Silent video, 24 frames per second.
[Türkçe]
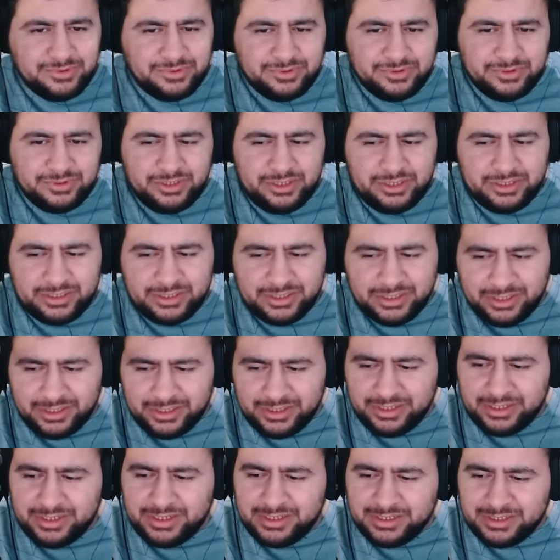İyisin,
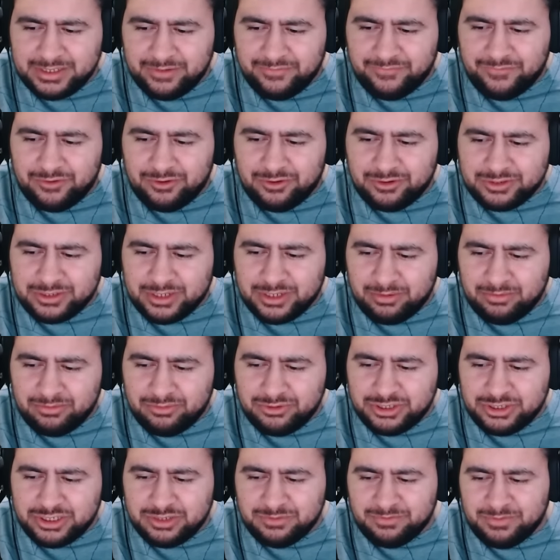iyisin Fero sen bu
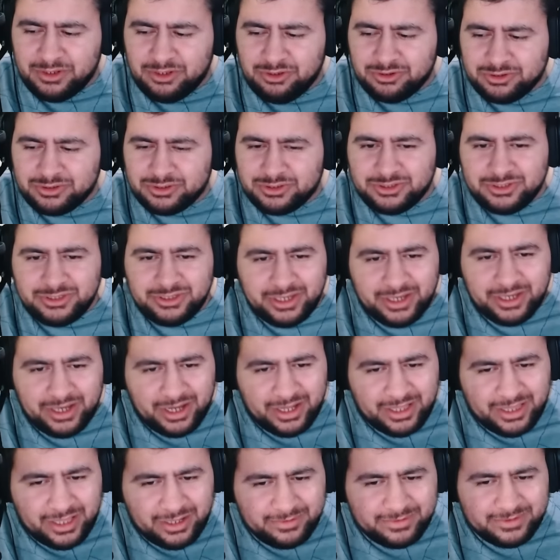işi biliyorsun ya
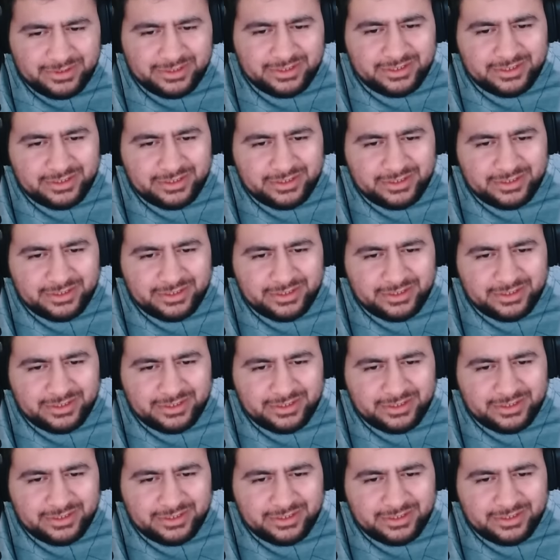adamsın.